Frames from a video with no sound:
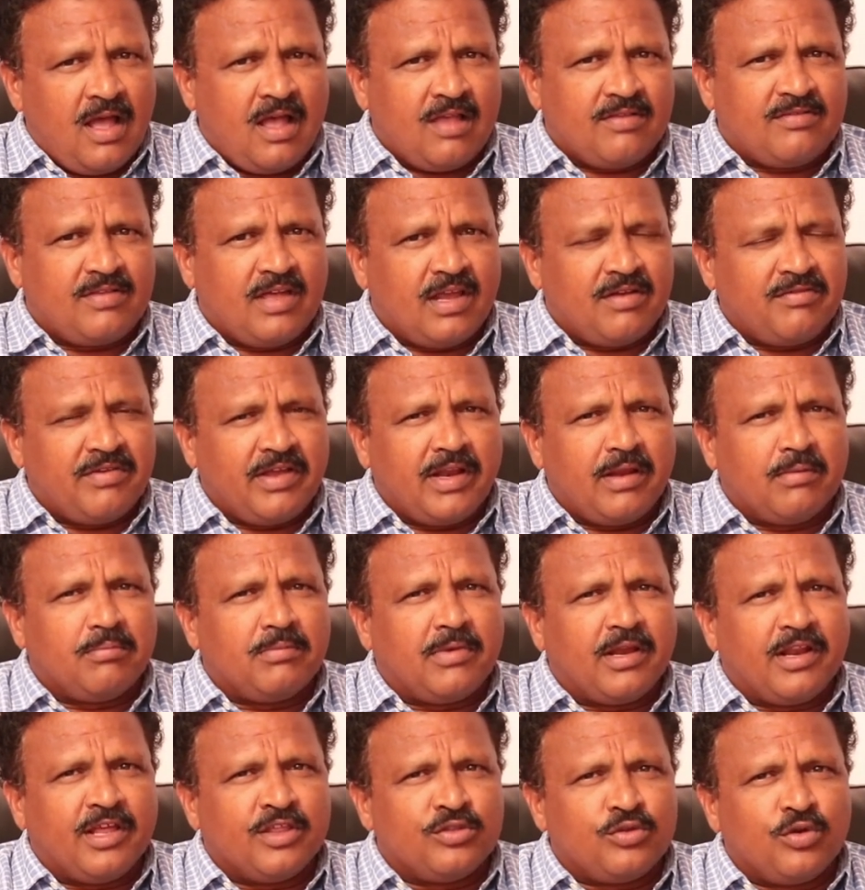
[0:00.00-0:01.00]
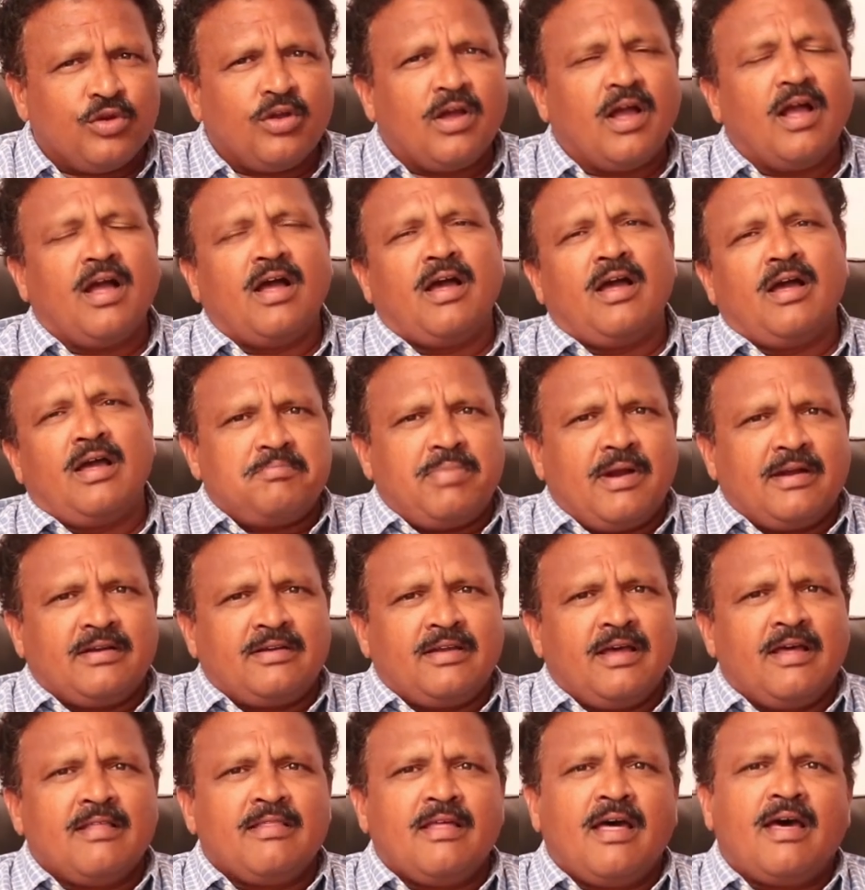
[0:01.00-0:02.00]
ఆ సర్వే నెంబర్ ఎదురుగా
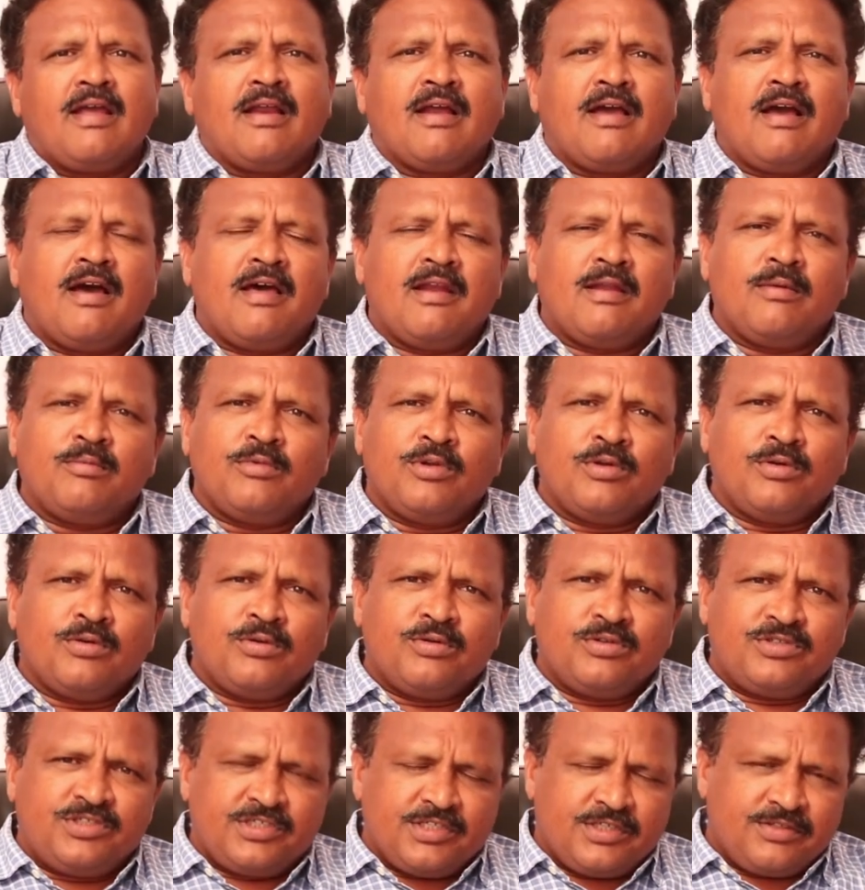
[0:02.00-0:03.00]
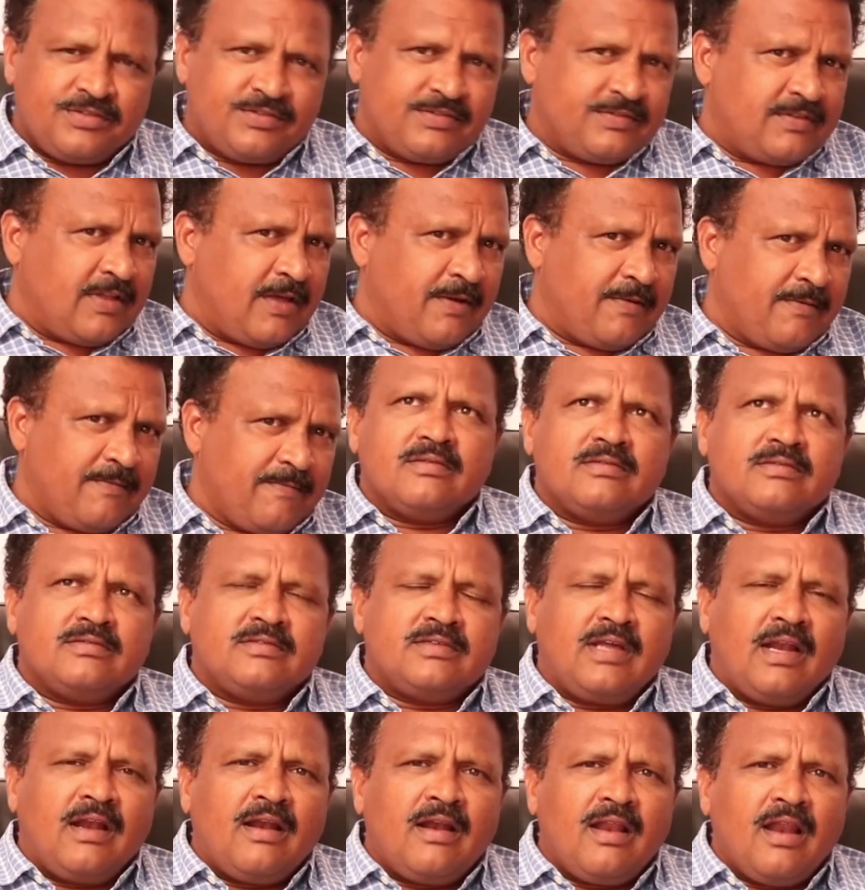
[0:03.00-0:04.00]
పట్టాదారు కాలంలో చేరుస్తారు
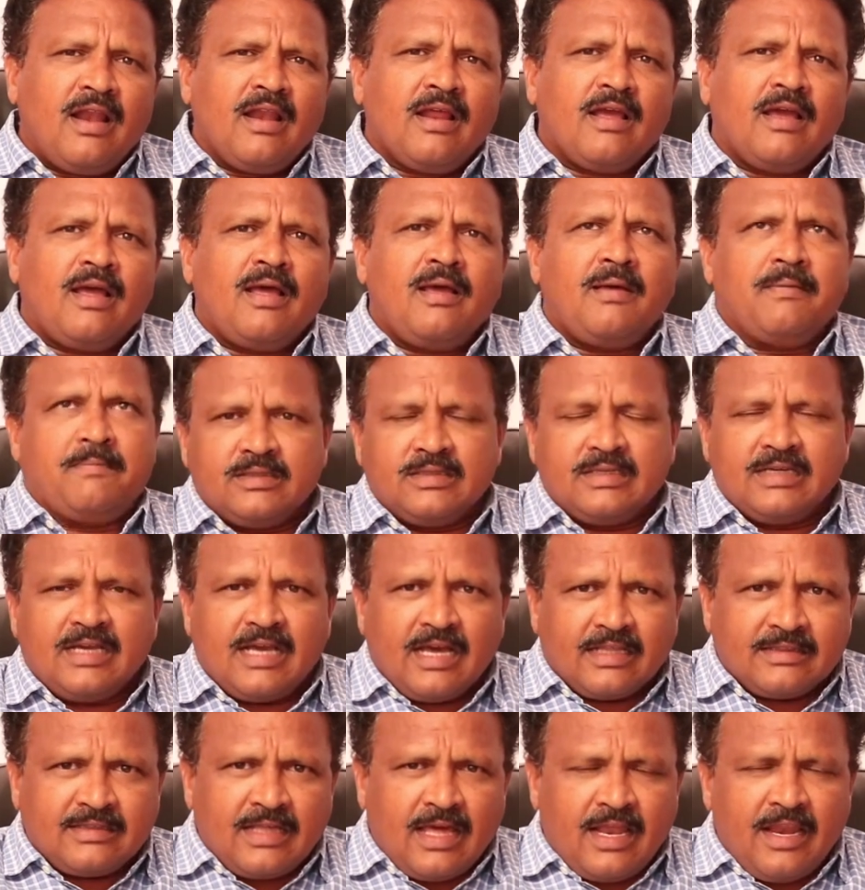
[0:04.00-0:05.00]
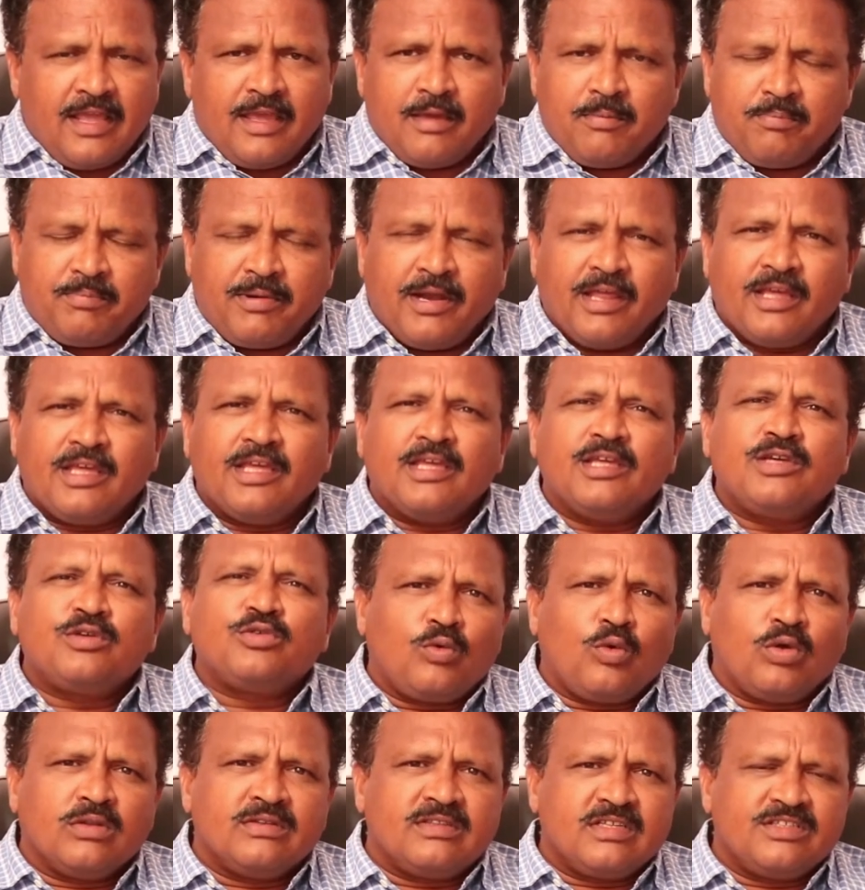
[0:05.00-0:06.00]
జనరల్గా గతానికి ఇప్పటికి
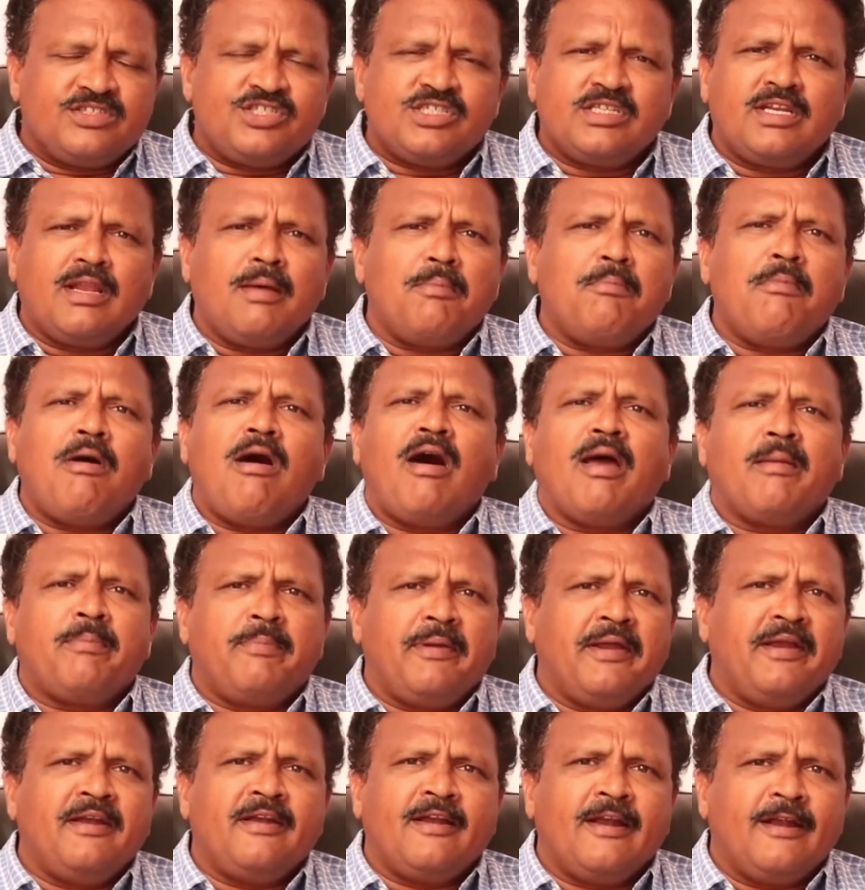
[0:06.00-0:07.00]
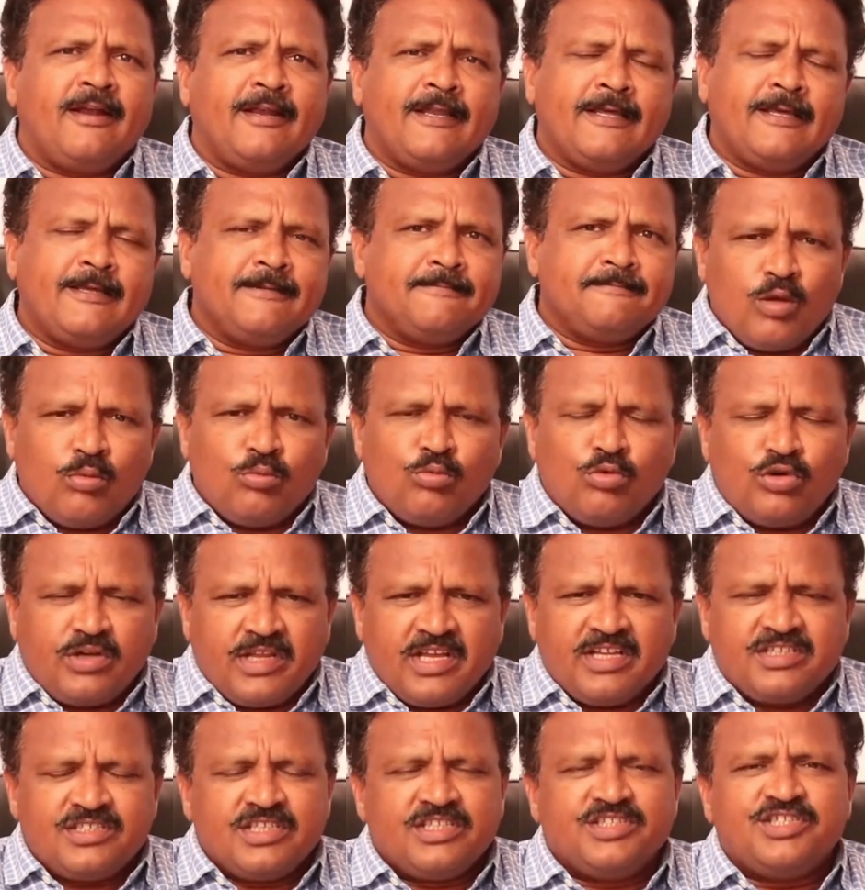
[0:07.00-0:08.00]
కొంత చిన్న మార్పు ఏంటంటే
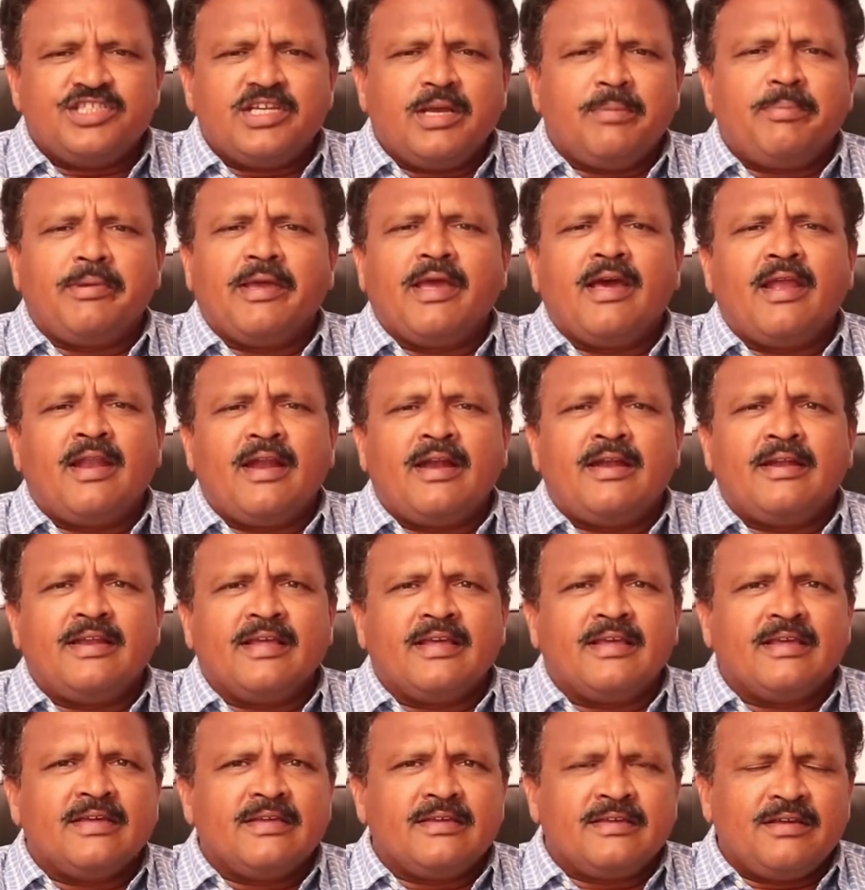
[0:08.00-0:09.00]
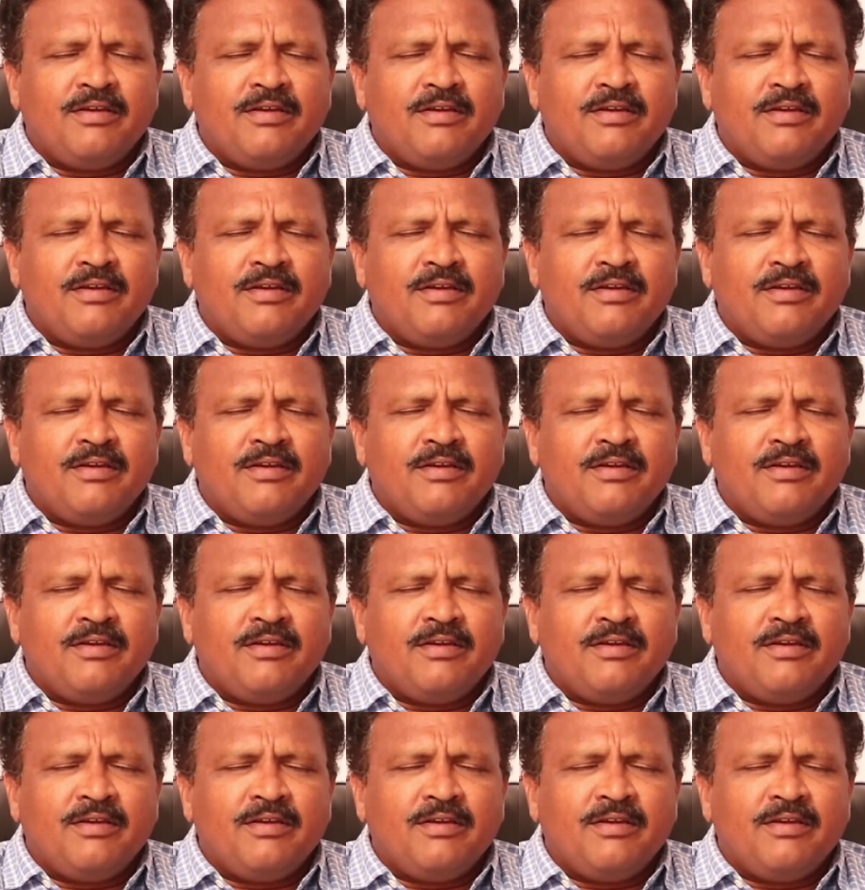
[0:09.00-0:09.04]
ముటేషన్ చేపియాలంటే